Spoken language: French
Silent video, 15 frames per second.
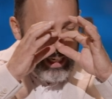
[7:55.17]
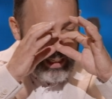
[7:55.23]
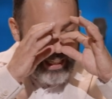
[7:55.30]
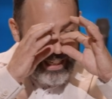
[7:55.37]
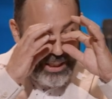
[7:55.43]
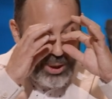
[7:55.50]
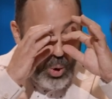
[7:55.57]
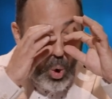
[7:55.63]

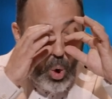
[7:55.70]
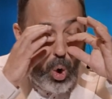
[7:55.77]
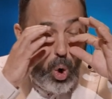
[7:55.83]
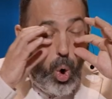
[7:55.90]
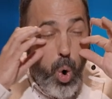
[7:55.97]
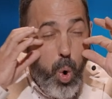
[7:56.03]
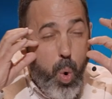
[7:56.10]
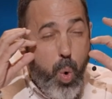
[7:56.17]
les yeux
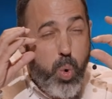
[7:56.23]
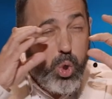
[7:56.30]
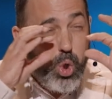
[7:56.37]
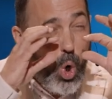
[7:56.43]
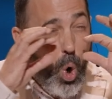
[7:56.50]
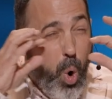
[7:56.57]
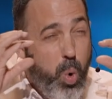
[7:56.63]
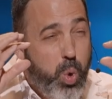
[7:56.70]

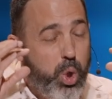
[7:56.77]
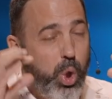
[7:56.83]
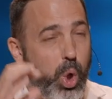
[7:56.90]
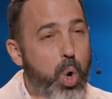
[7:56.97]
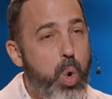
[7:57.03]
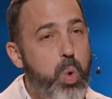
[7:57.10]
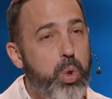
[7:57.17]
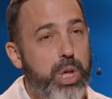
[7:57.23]
rouges, rouges,
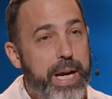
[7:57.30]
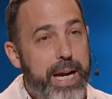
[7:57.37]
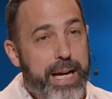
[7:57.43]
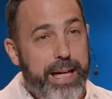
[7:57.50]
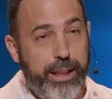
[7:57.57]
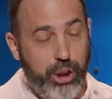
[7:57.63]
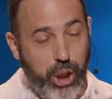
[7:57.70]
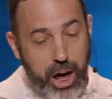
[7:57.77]
rouges.
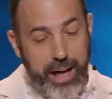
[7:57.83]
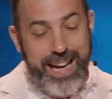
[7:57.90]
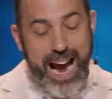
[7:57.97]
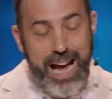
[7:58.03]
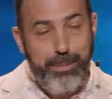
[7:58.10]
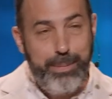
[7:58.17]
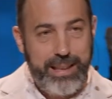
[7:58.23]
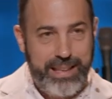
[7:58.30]
Et je
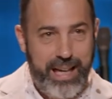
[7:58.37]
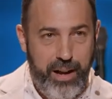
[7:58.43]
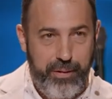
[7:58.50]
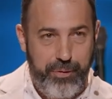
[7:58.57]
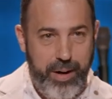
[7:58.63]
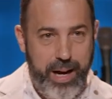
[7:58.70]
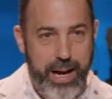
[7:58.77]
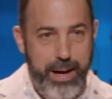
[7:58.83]
regarde mes
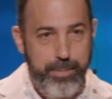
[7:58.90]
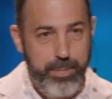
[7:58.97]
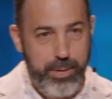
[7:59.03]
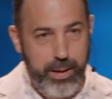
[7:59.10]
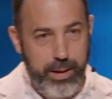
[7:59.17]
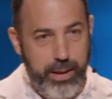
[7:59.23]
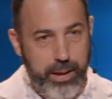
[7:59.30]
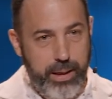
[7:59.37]
enfants
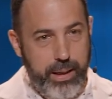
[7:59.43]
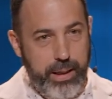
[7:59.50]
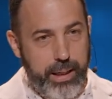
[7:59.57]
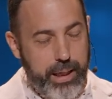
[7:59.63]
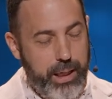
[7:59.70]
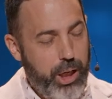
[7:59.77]
et